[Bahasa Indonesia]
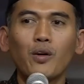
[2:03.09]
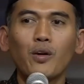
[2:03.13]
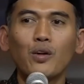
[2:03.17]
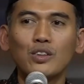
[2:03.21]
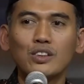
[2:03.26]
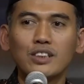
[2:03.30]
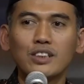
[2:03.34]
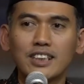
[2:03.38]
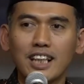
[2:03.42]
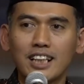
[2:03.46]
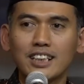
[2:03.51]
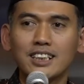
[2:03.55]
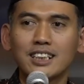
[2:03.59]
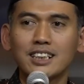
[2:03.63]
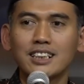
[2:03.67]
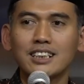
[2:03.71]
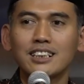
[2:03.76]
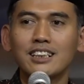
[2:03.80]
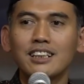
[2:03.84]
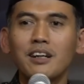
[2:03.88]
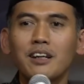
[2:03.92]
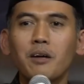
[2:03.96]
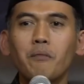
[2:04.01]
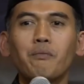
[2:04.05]
proses
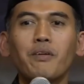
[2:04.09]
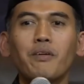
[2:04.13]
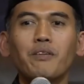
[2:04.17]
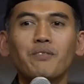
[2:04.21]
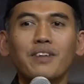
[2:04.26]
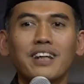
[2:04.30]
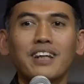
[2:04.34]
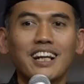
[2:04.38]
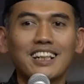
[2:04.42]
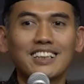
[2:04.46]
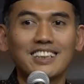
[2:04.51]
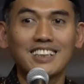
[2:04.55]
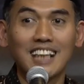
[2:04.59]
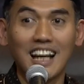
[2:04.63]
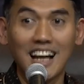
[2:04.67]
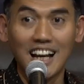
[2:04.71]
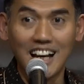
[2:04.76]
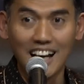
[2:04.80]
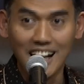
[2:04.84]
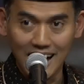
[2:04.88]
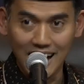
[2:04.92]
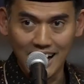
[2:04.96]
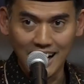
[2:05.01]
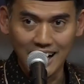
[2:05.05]

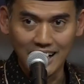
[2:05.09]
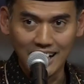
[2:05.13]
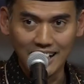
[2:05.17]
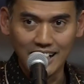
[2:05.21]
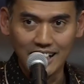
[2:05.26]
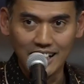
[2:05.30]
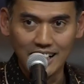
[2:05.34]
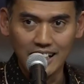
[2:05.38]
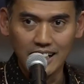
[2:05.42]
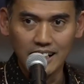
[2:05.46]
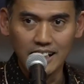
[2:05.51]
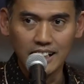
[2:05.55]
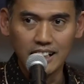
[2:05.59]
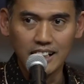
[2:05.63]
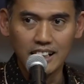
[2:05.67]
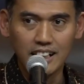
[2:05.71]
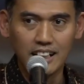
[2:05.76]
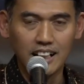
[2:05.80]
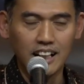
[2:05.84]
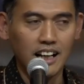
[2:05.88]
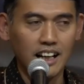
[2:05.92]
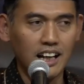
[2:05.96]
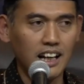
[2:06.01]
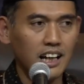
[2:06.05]
pemeriksaan.
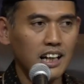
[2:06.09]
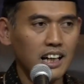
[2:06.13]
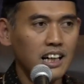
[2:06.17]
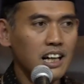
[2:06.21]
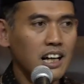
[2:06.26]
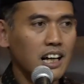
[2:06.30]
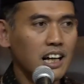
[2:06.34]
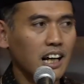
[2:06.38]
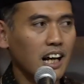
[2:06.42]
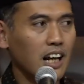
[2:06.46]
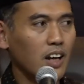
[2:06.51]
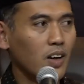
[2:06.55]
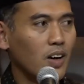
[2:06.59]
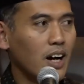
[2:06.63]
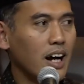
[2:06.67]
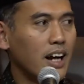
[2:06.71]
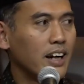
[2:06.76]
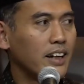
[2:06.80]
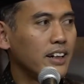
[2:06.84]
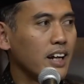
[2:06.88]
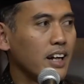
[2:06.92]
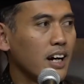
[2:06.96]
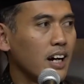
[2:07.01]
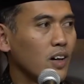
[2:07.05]
Nah, kalau
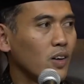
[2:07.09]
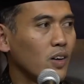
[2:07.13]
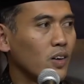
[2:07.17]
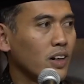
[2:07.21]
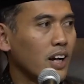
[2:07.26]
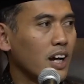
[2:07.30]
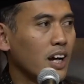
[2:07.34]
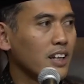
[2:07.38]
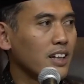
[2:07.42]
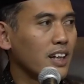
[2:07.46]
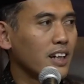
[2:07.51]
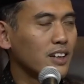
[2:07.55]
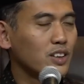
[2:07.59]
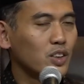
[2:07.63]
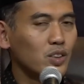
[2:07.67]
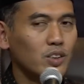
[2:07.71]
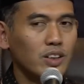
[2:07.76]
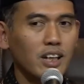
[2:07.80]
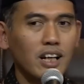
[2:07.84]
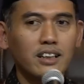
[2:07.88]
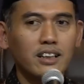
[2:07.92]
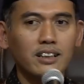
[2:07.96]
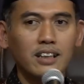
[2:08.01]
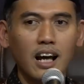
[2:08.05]
ada orang yang
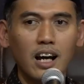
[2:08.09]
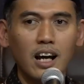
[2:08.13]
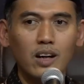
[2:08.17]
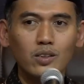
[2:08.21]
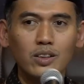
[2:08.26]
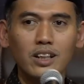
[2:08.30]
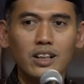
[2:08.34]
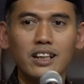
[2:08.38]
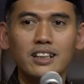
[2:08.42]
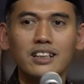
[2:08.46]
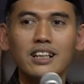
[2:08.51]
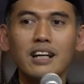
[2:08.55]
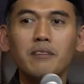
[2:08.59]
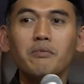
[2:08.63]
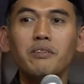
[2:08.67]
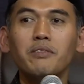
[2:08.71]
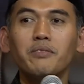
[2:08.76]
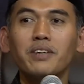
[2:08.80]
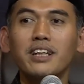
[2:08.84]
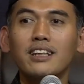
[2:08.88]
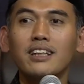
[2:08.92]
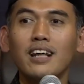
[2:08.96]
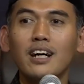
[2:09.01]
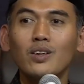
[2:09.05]
sudah tahu ya dia
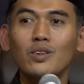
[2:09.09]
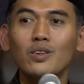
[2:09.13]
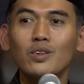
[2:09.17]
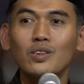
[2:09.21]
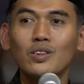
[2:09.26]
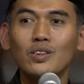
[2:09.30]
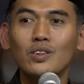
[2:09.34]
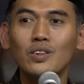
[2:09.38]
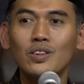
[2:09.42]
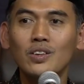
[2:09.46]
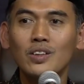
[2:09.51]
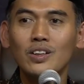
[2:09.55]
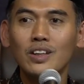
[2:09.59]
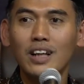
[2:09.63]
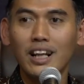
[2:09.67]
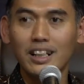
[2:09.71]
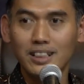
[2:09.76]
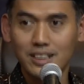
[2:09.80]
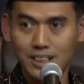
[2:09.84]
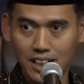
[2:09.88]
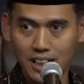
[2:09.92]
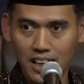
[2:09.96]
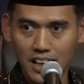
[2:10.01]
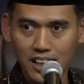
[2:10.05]
memberitahu. Nah,
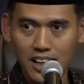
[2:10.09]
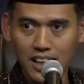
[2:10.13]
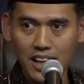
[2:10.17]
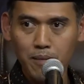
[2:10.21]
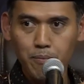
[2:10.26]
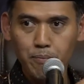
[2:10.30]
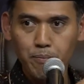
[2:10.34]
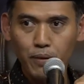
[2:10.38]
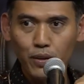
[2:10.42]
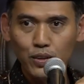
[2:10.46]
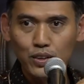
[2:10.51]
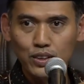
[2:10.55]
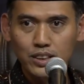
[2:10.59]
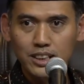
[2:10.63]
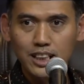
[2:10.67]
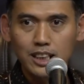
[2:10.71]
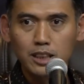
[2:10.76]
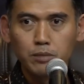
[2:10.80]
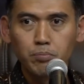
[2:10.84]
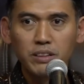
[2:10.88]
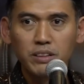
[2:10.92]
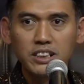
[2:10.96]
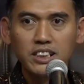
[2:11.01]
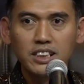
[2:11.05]
sekarang
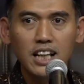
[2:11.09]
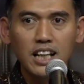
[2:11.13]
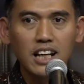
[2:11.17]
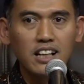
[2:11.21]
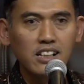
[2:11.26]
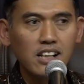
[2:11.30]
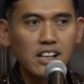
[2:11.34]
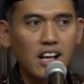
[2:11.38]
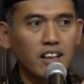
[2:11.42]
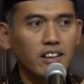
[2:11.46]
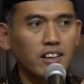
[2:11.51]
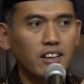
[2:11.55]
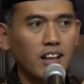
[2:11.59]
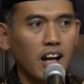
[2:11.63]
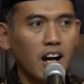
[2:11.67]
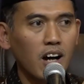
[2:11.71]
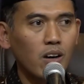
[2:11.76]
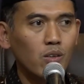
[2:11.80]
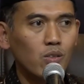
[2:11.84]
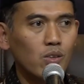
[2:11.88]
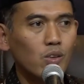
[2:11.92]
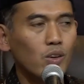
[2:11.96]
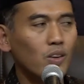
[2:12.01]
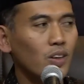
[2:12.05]
proses pencarian
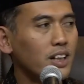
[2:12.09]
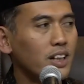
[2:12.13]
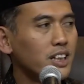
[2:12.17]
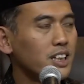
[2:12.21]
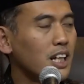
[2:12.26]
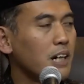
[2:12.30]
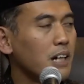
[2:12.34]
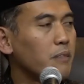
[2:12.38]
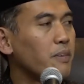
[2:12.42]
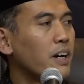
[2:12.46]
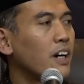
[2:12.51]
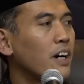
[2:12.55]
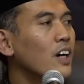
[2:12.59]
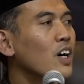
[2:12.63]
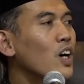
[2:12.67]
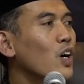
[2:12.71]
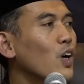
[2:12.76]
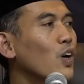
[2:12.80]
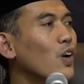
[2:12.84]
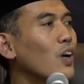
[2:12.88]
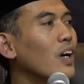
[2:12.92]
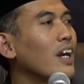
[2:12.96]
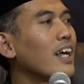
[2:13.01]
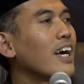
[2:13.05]
tahu oleh siapa?
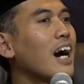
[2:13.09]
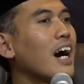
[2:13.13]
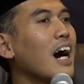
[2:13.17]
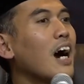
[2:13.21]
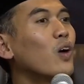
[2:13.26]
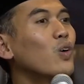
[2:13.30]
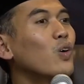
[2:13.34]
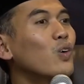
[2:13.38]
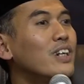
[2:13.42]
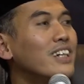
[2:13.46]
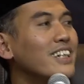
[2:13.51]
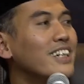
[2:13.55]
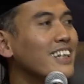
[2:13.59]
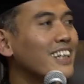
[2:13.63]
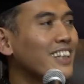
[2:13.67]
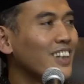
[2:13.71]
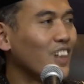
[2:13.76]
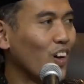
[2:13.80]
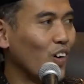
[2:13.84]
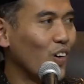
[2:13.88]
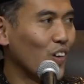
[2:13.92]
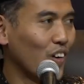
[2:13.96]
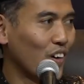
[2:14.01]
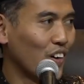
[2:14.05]
Oleh
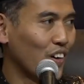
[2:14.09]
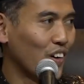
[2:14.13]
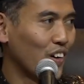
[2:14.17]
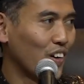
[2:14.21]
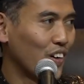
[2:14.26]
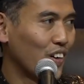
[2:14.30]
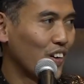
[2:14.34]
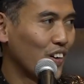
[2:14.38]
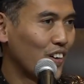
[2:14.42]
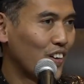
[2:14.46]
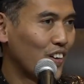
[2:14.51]
auditor.